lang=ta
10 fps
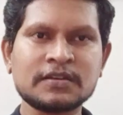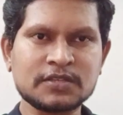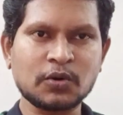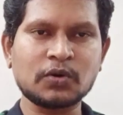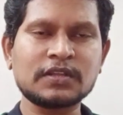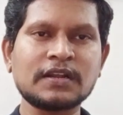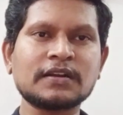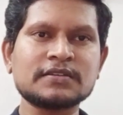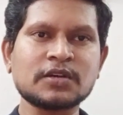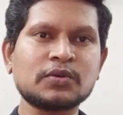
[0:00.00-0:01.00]

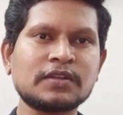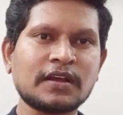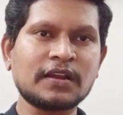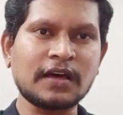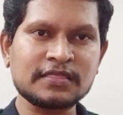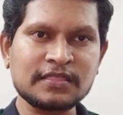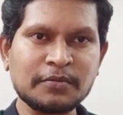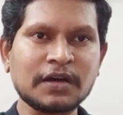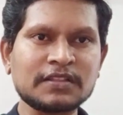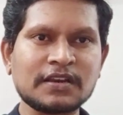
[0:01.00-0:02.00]
சகோதரர்கள் சகோதரிகள் அந்த
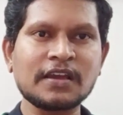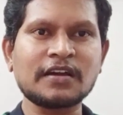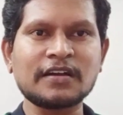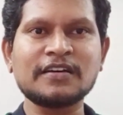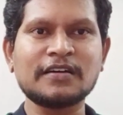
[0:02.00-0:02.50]
மாதிரியான